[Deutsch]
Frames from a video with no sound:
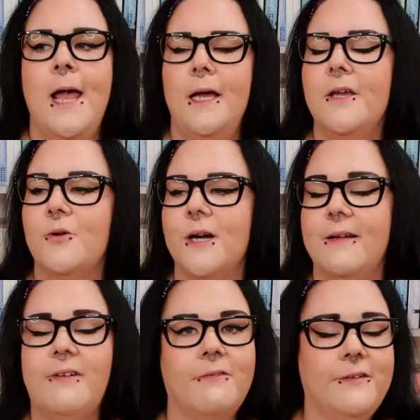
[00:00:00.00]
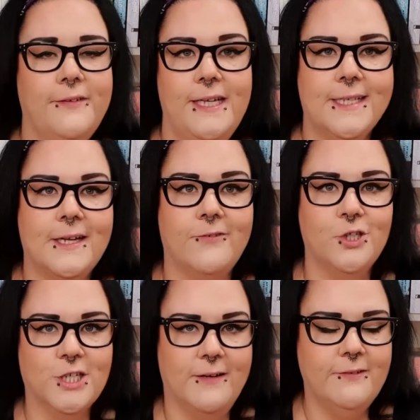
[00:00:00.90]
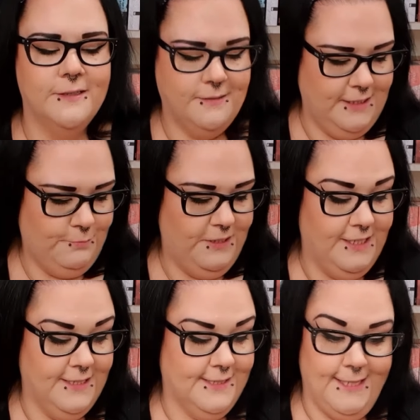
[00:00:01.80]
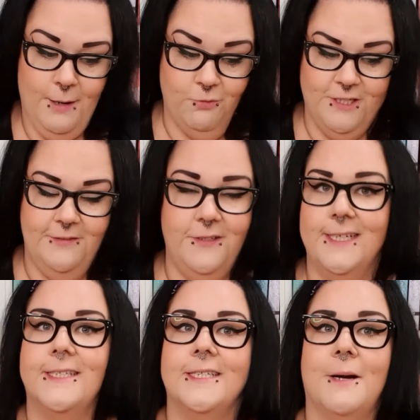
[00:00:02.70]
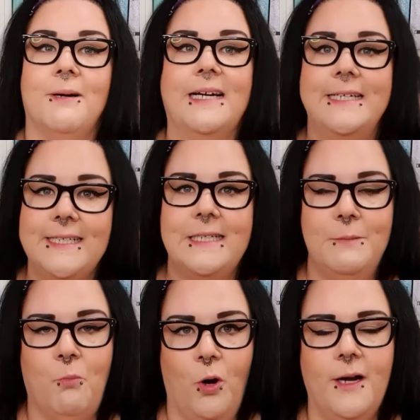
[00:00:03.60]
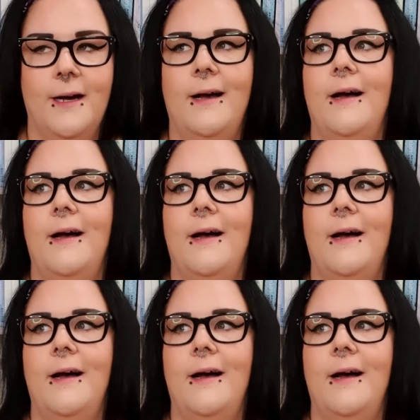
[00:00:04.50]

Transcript: Ich gucke einfach, wie viel ich davon schaffe. Ich bin sehr motiviert. Ich habe richtig Bock.